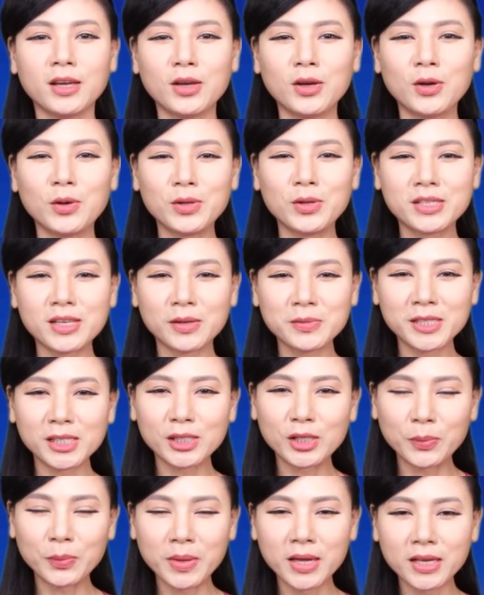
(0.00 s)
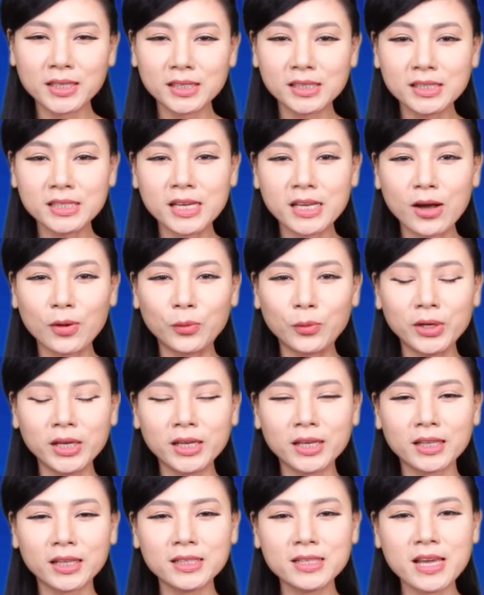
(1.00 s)
Huyền Trâm xin thân mến kính chào quý
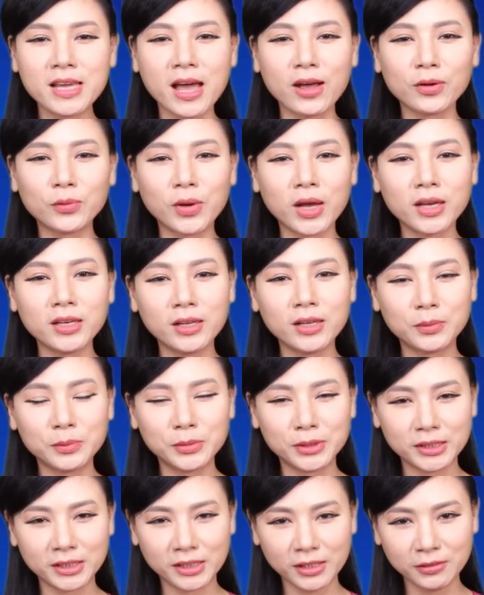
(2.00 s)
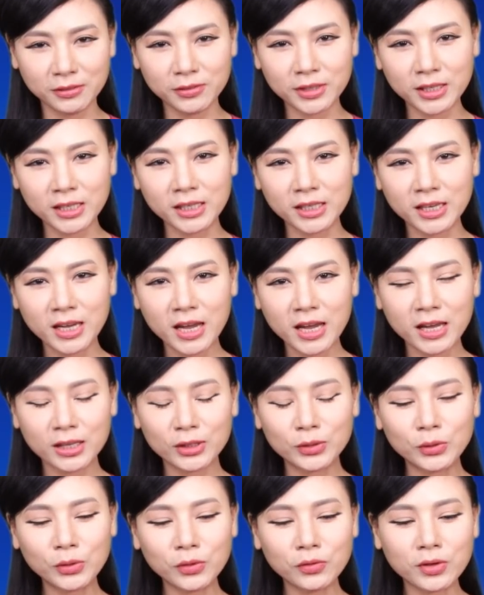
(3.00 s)
khán giả của N10 TV.
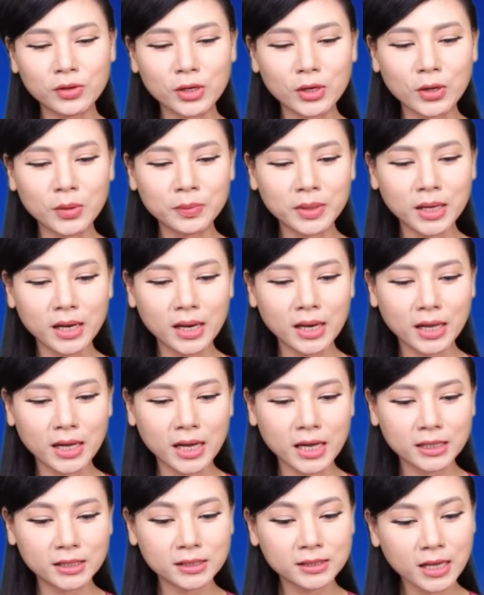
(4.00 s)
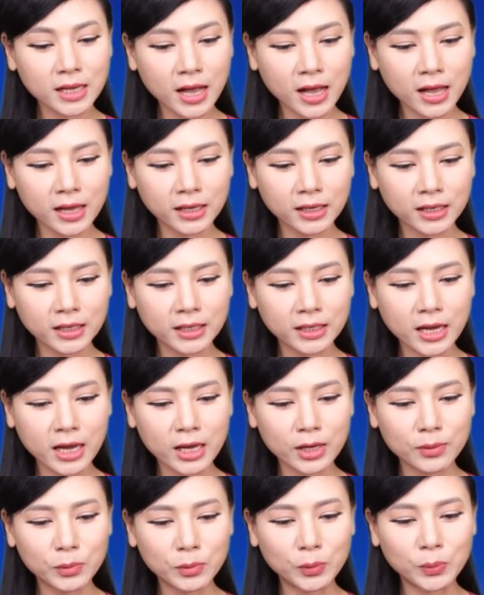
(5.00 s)
Thưa quý vị, hôm nay là ngày thứ hai,
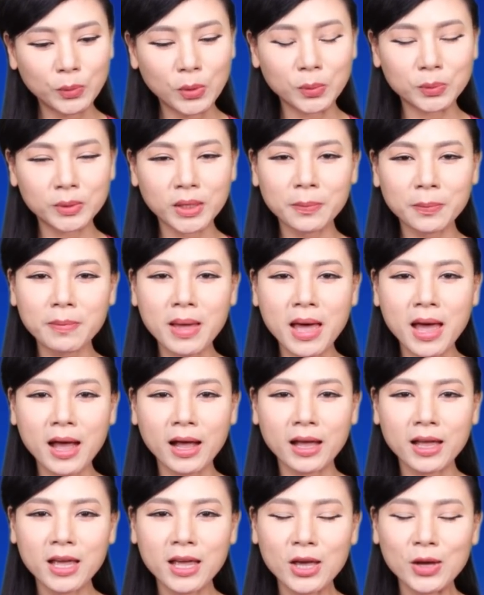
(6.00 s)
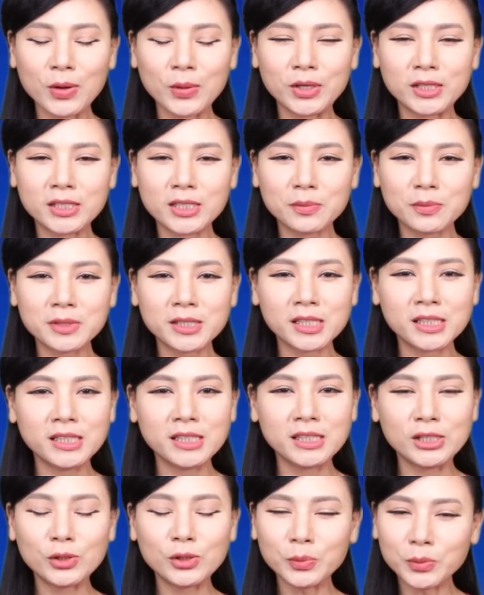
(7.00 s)
ngày mùng 1 tháng 3. Huyền Trâm
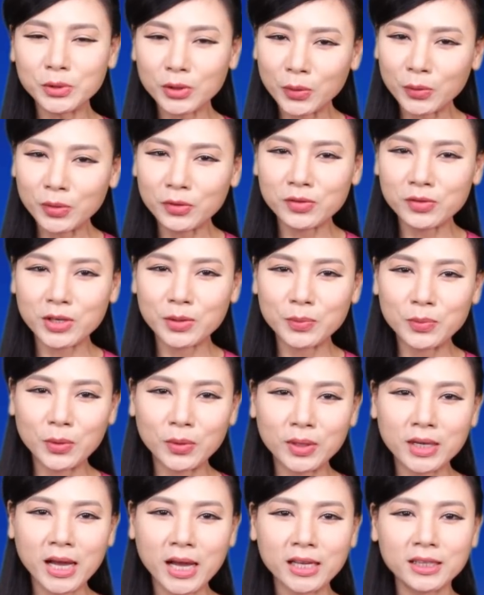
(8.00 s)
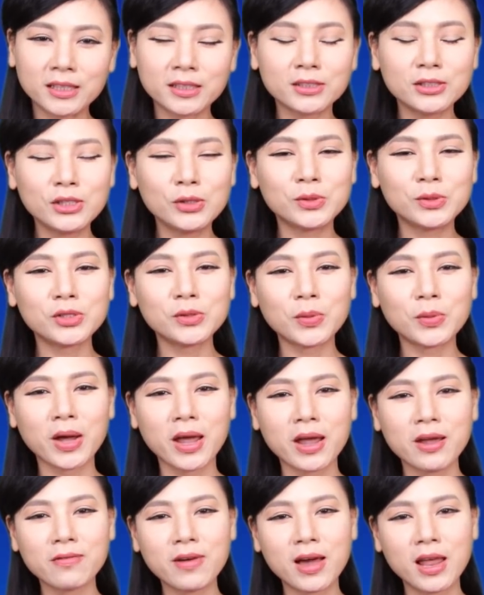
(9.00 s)
xin chúc cho quý vị một ngày thật nhiều sức
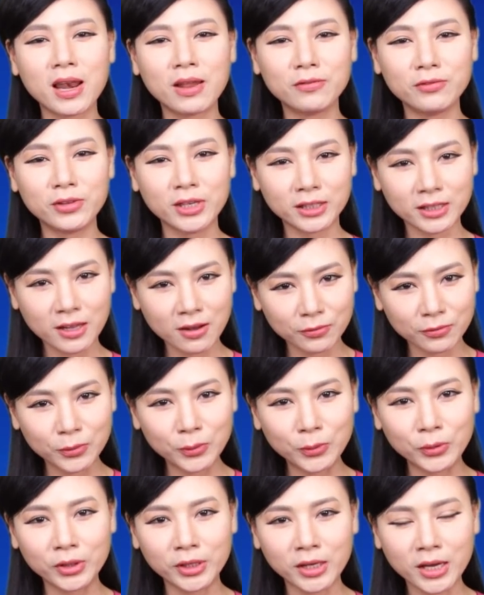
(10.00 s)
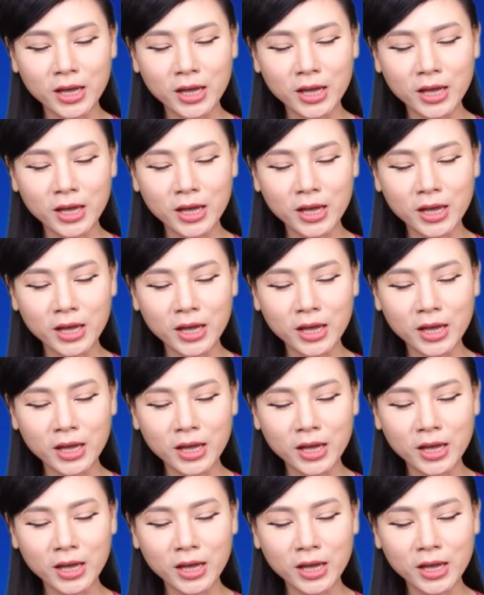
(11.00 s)
khỏe và làm việc thật vui.